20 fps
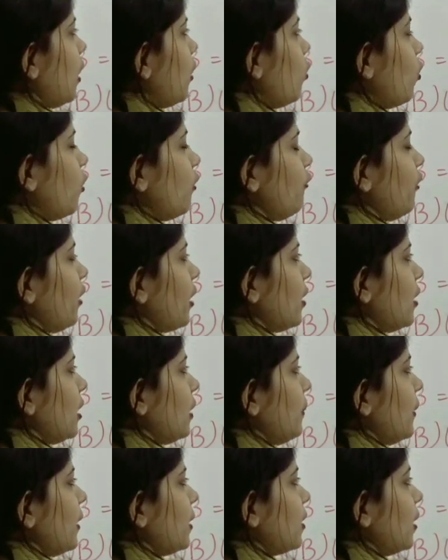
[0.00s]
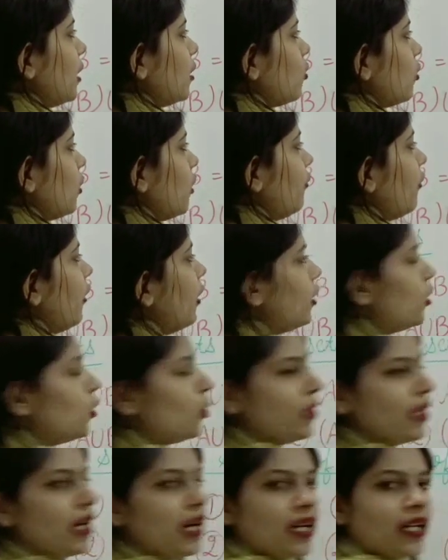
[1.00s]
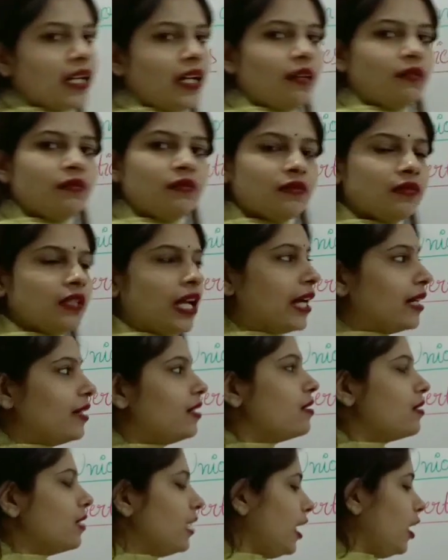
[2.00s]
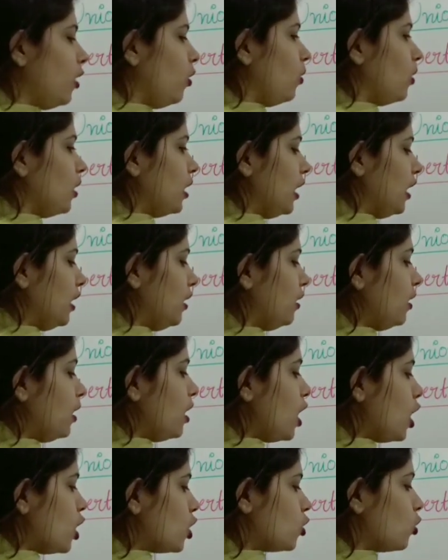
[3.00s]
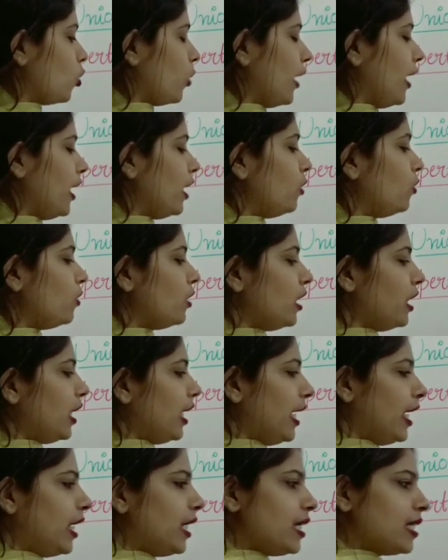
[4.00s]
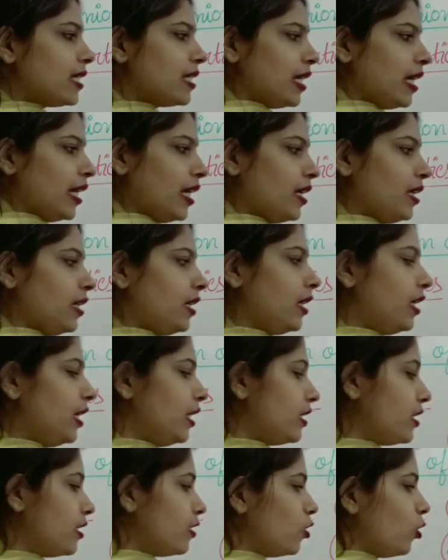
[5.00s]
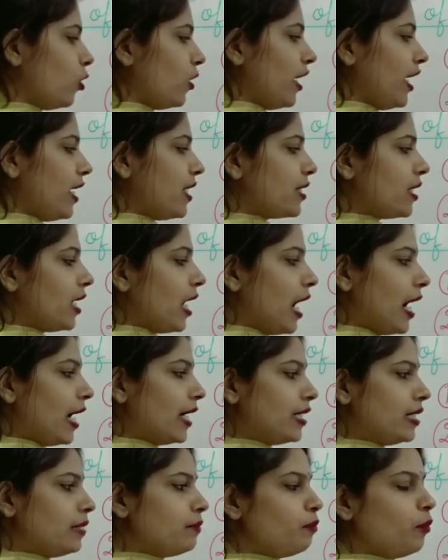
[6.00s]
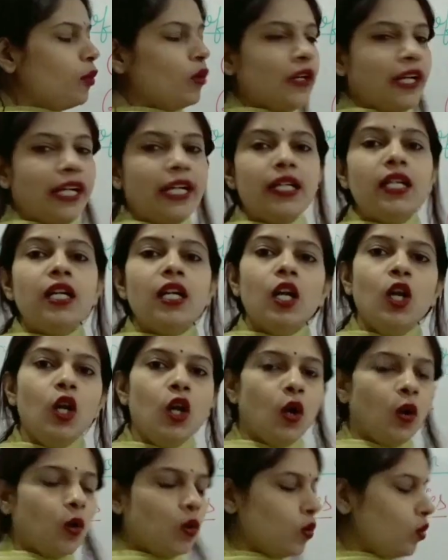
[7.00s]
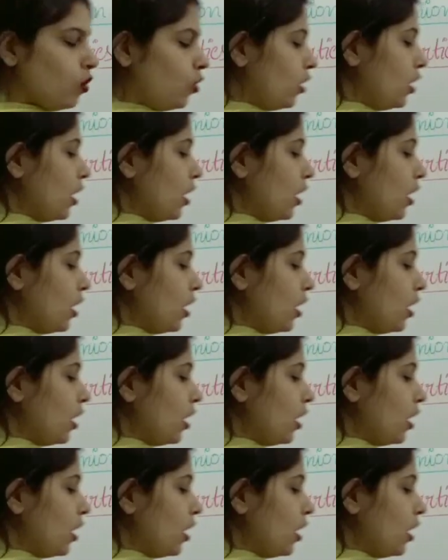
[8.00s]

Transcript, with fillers: का कोई फर्क नहीं पड़ता तो ये वन टू ही आ गया दैट इज ए ओनली सो ए यूनियन ए इज ए इट इज नोन एज आइडम पोटेंट लॉ